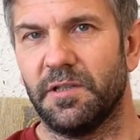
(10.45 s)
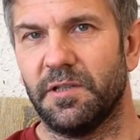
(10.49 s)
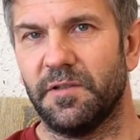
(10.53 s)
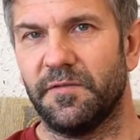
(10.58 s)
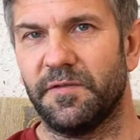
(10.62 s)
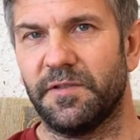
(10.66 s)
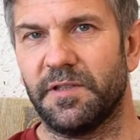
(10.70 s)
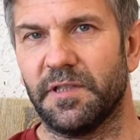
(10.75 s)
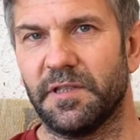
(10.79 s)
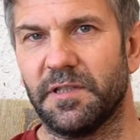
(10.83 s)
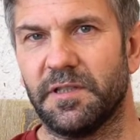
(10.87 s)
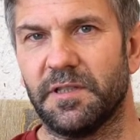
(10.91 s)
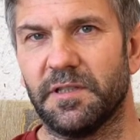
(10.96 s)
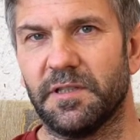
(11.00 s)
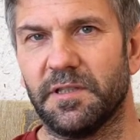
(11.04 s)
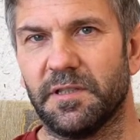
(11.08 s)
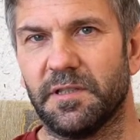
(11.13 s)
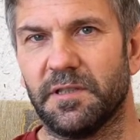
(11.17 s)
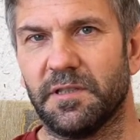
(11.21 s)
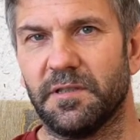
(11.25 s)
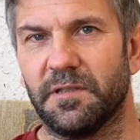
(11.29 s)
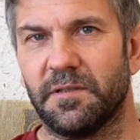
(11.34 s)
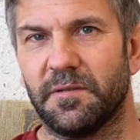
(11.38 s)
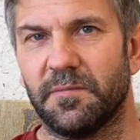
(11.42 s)
i
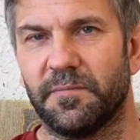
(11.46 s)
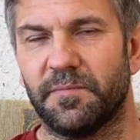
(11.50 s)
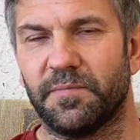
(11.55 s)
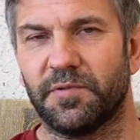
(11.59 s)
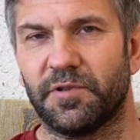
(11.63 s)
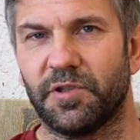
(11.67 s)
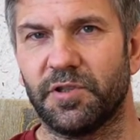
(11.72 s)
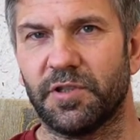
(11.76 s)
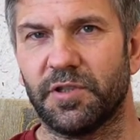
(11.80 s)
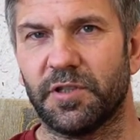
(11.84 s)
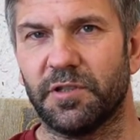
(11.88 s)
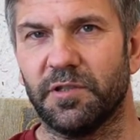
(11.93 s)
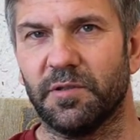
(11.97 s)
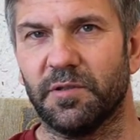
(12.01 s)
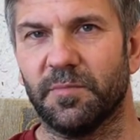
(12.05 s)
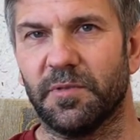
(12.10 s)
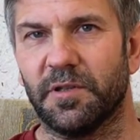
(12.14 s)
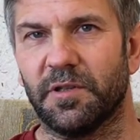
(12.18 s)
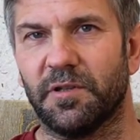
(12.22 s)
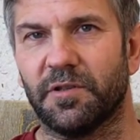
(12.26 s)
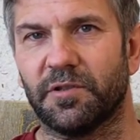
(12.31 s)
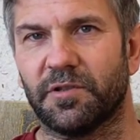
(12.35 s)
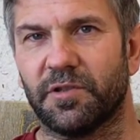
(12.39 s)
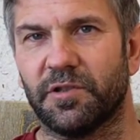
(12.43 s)
wtedy przyszedł do
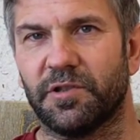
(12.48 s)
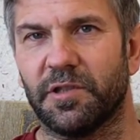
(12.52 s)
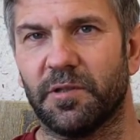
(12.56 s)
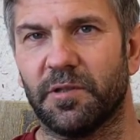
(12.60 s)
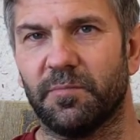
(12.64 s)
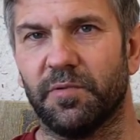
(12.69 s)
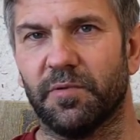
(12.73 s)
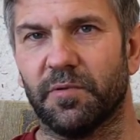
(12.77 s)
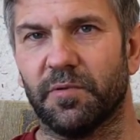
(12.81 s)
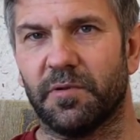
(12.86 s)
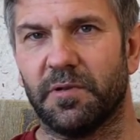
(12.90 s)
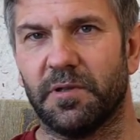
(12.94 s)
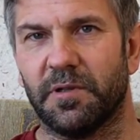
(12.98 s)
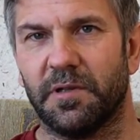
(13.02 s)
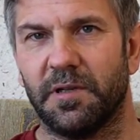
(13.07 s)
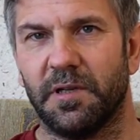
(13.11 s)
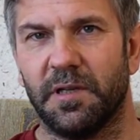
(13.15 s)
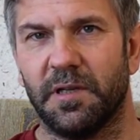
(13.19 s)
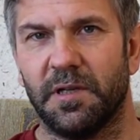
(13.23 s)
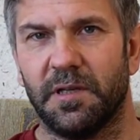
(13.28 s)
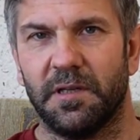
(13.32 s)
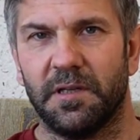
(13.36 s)
mojego życia Bóg.